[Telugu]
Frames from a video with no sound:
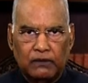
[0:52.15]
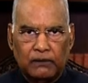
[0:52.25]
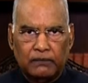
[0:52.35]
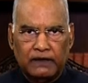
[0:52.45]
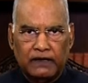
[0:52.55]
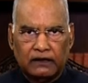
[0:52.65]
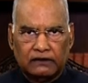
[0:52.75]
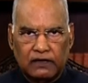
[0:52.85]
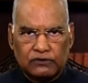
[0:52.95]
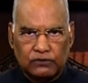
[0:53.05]

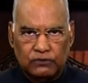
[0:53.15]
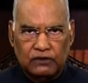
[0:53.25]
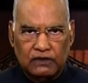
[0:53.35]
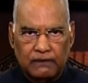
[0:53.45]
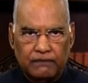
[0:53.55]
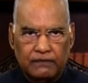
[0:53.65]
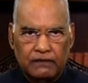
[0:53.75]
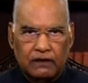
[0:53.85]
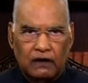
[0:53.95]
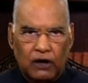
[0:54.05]
రాజ్యాంగంలోని ఆదర్శాల
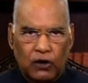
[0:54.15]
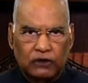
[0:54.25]
పట్ల